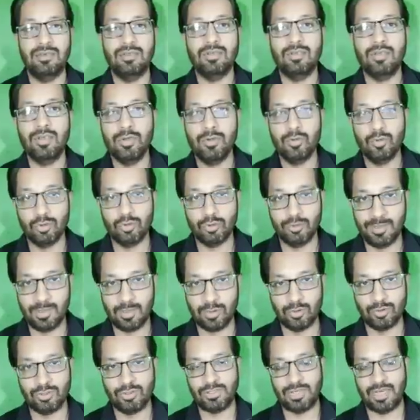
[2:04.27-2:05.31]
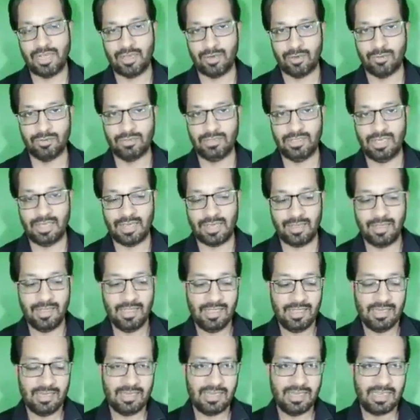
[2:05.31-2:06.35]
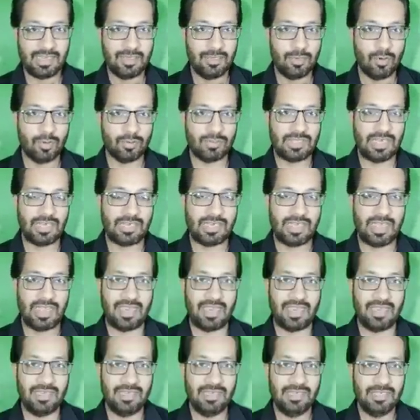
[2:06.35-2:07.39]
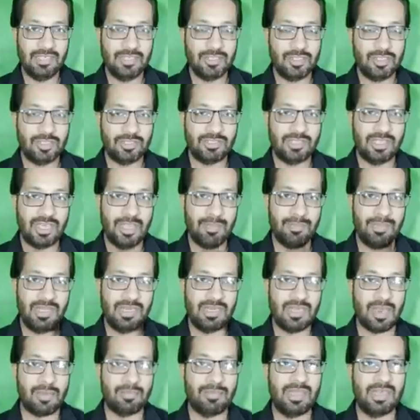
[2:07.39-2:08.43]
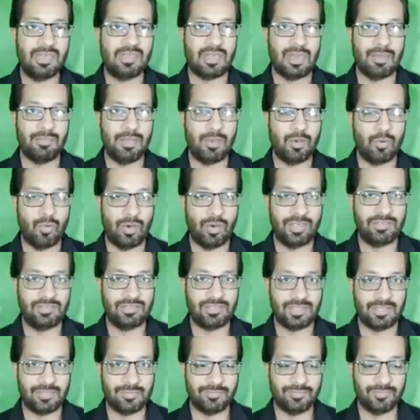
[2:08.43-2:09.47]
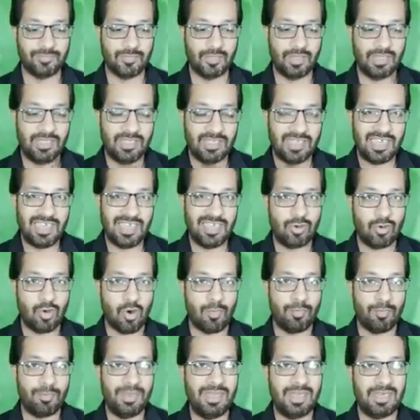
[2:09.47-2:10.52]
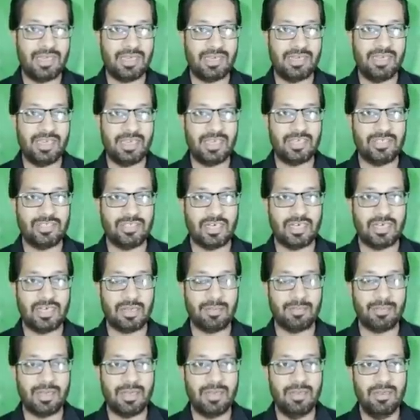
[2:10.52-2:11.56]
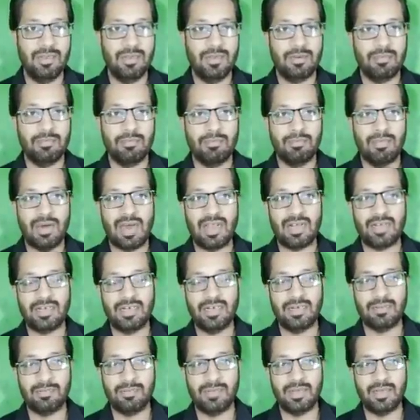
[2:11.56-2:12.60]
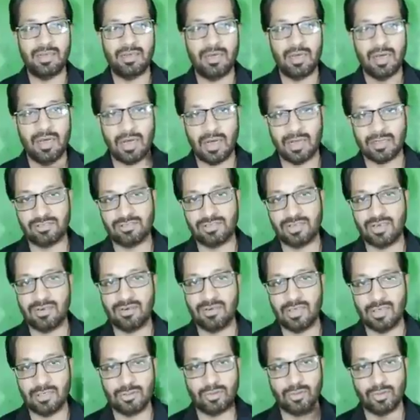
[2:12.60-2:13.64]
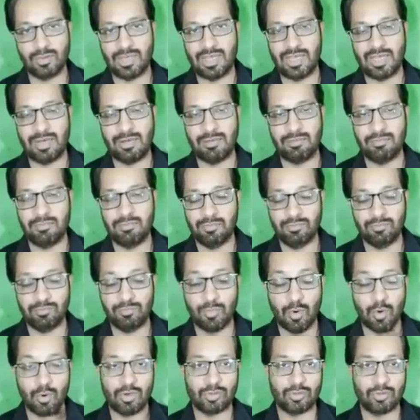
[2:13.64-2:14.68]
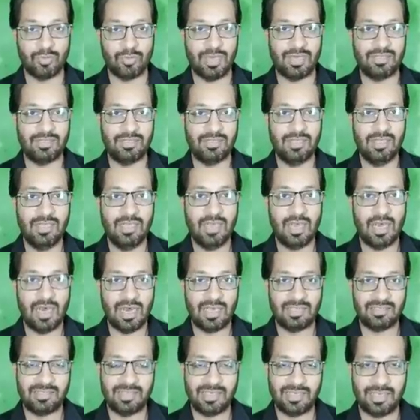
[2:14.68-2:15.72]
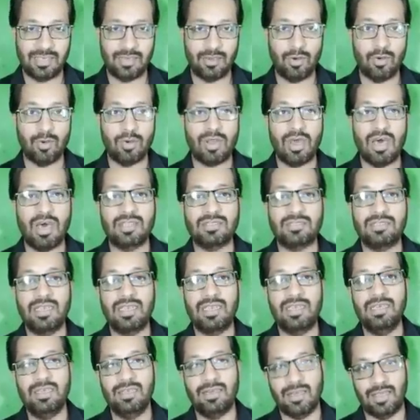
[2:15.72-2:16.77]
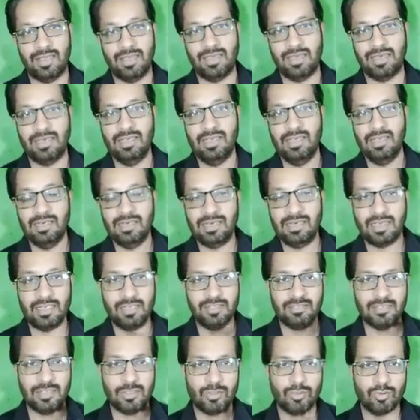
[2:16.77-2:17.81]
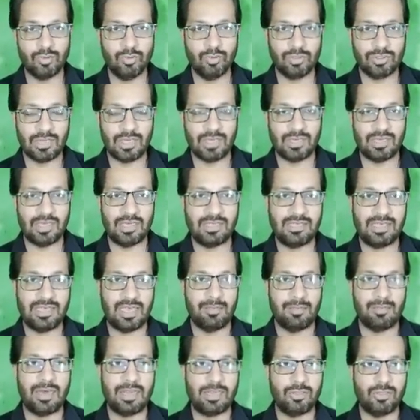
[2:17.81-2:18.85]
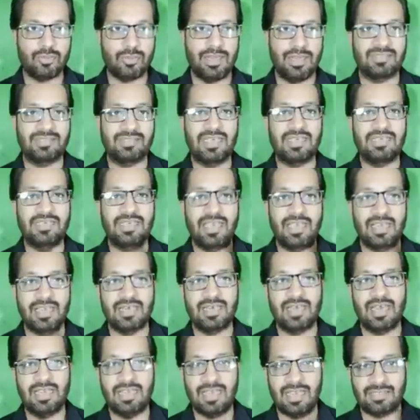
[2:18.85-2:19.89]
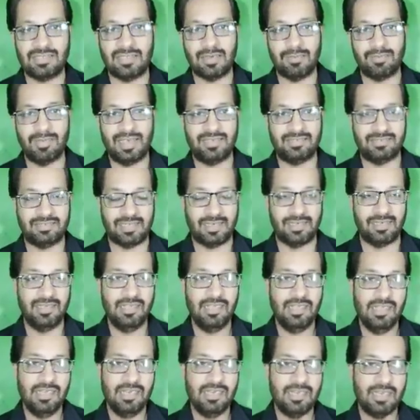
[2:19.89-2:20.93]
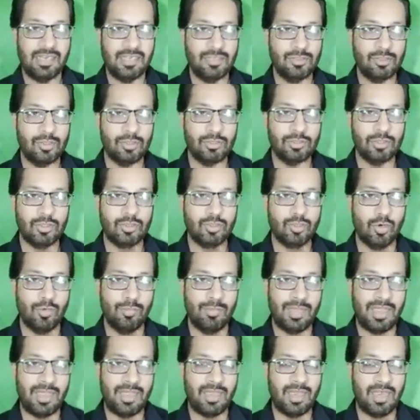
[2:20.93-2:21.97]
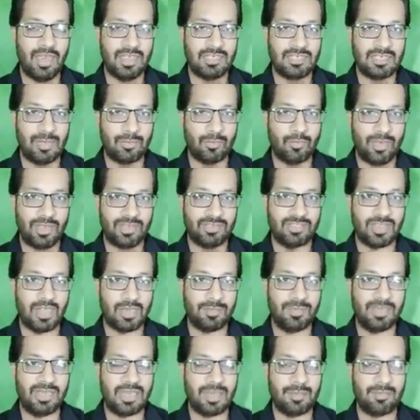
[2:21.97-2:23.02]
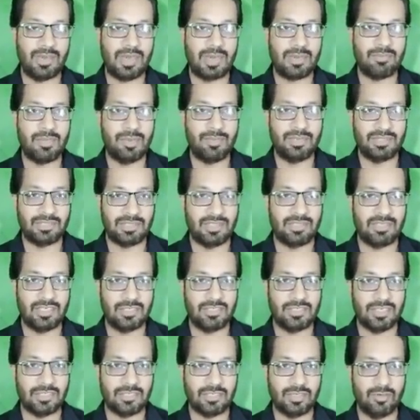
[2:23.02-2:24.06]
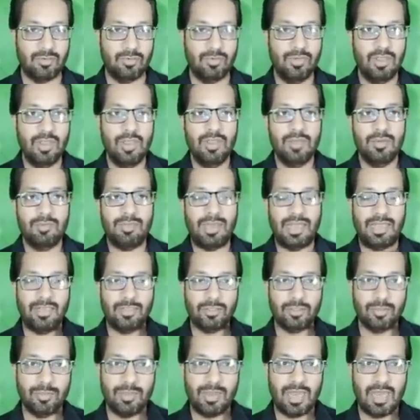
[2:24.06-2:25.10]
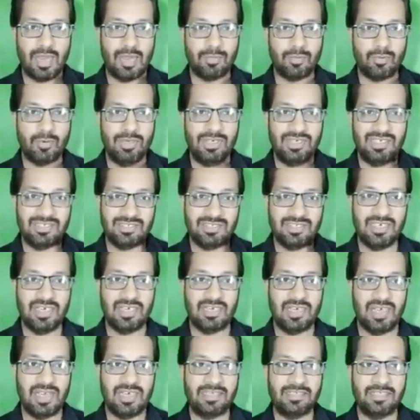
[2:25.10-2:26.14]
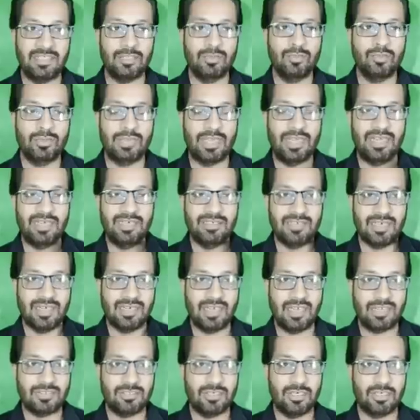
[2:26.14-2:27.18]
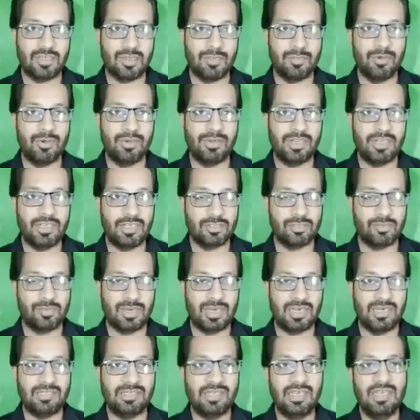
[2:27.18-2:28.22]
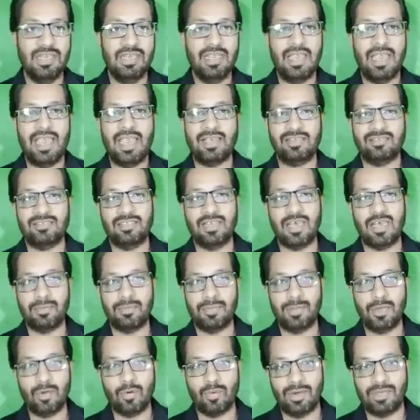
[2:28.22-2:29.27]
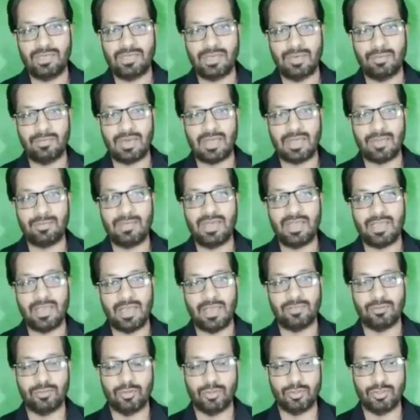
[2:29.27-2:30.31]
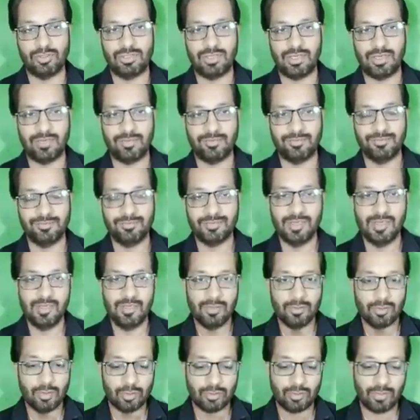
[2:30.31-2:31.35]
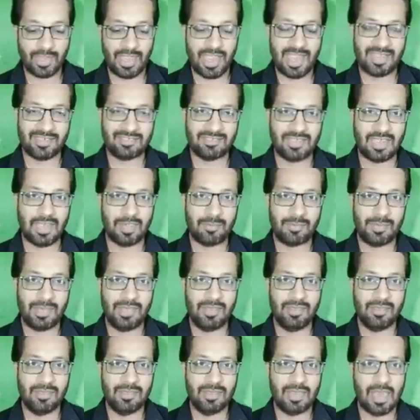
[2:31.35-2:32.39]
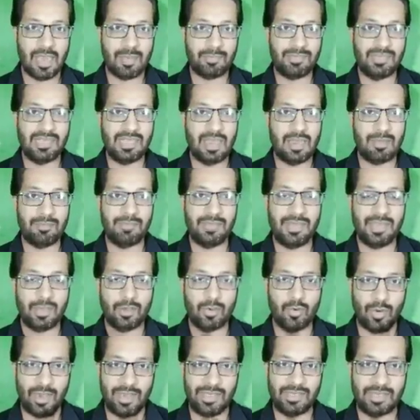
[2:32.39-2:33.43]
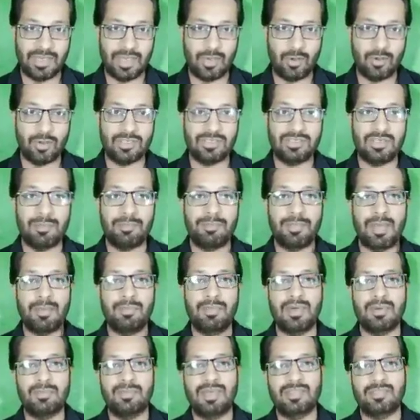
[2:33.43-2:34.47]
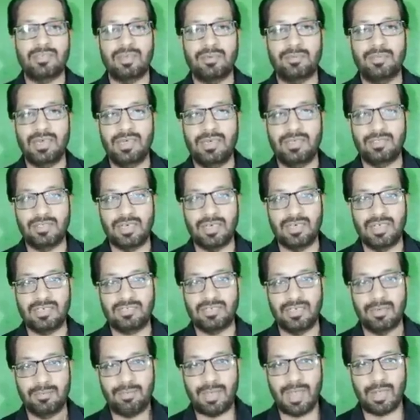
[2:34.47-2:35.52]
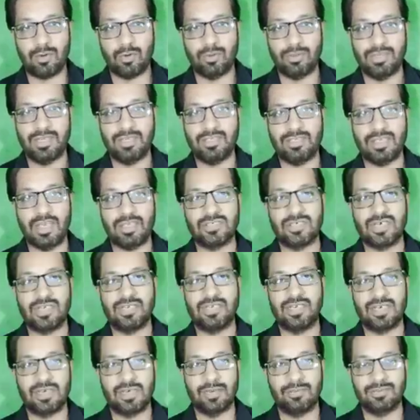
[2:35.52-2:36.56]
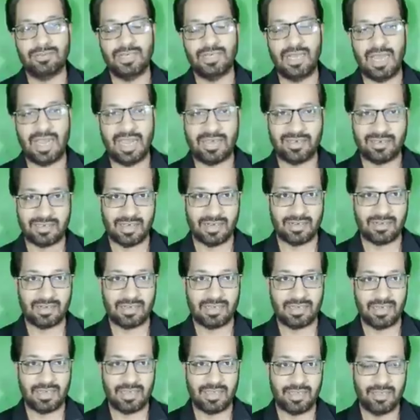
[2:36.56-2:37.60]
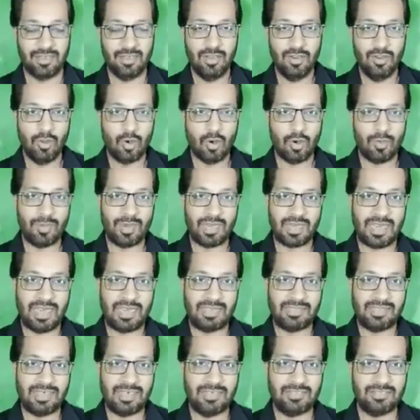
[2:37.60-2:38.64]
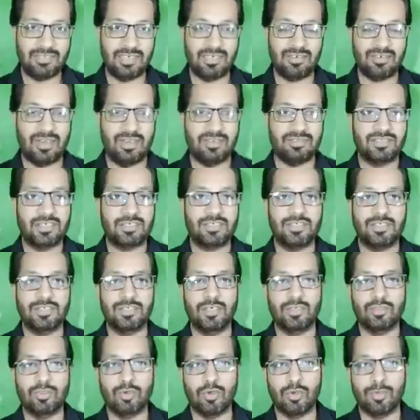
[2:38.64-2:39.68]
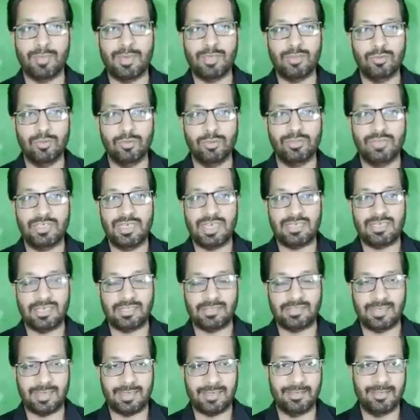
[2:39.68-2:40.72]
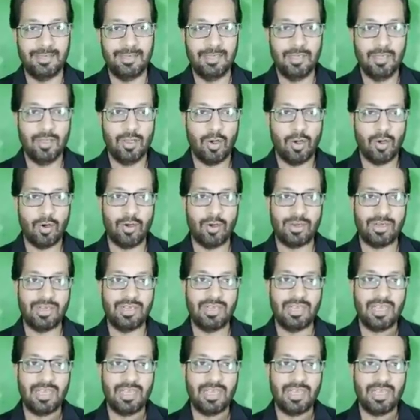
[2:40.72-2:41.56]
न्यूज़ भी रोज़ शाया होती है लेकिन होता क्या है जितने भी नामी ग्रामी कॉइन्स हैं इनकी कॉपी करने के चक्कर में मार्केट में अक्सर जो कि है बोगस कॉइन आते हैं और आते ही रहेंगे लेकिन इसे चूज़ करना ये हमारी चॉइस है ये एक अलहदा बहस है लेकिन दोस्तों जो मैं आज आपको एक्स के बारे में बताना चाहता हूँ पहले तो मैं आपको इसकी आगाही दे दूँ कि इंटरनेशनल कम्यूनिटी इस वक्त एक्स कॉइन के बारे में क्या सोचती है दोस्तों एक्स अपने आप में एक कॉइन है और इसे पेमेंट मेथड में इंटरनेशनल बैंकों ने ना जाने कब से ऐड कर रखा है और बाकायदा इसे ट्रांसैक्शन के तौर पर यूज़ किया जाता है और